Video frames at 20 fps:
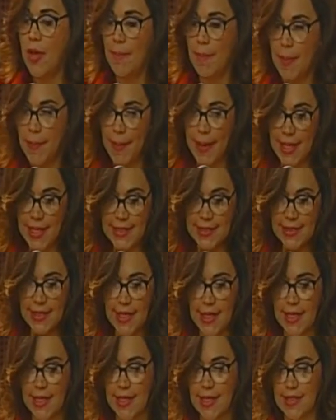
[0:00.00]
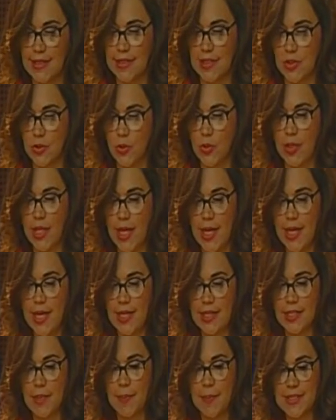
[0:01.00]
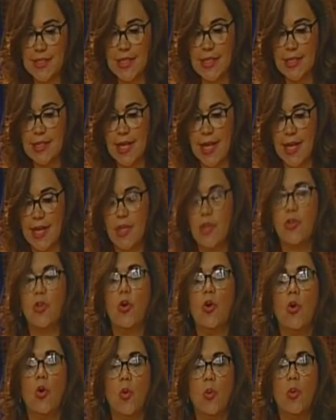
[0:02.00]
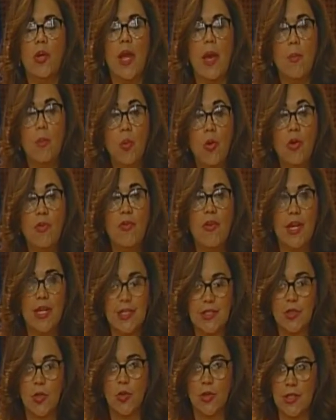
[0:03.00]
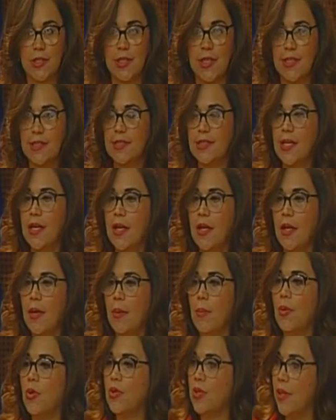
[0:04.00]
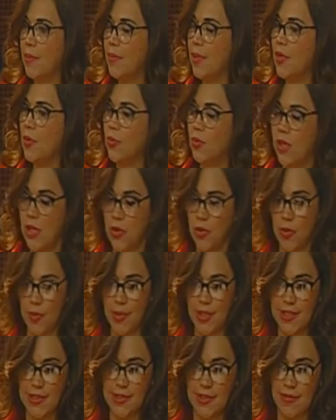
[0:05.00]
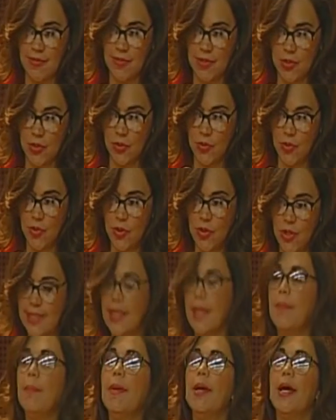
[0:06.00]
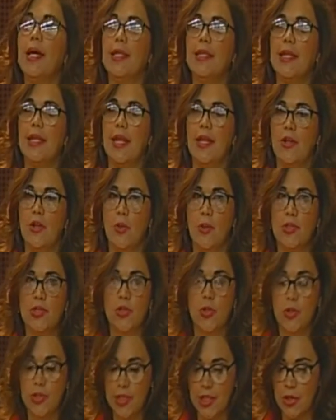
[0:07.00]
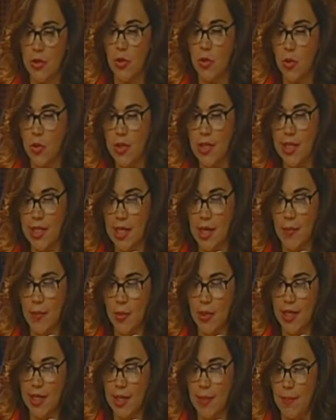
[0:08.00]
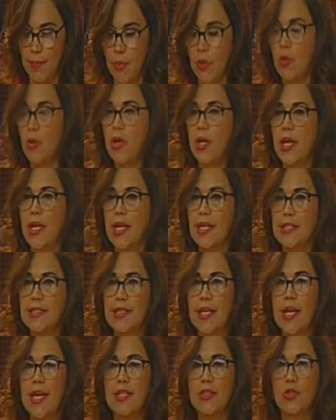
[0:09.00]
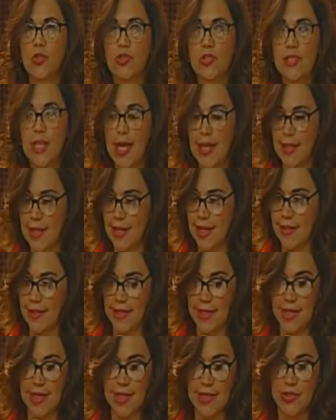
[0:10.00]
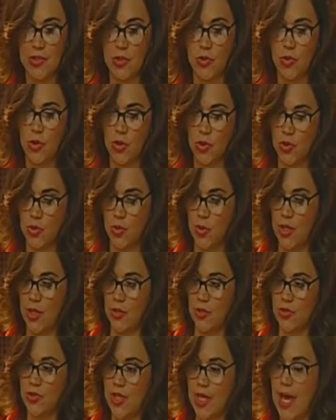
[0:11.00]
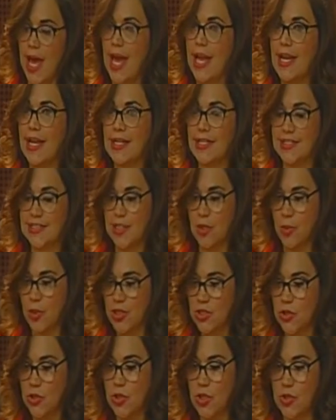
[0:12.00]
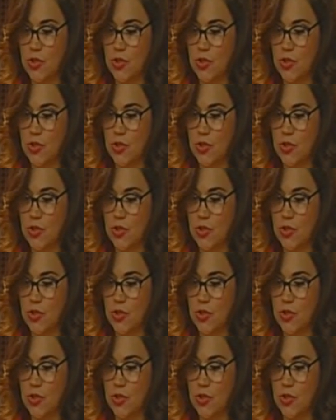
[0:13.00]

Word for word: Me parece que sin duda representa ello una muy feliz coincidencia, pero también un enorme desafío. El tema de la innovación tecnológica, por ejemplo, está asociada a la degradación de los suelos, a la restauración de los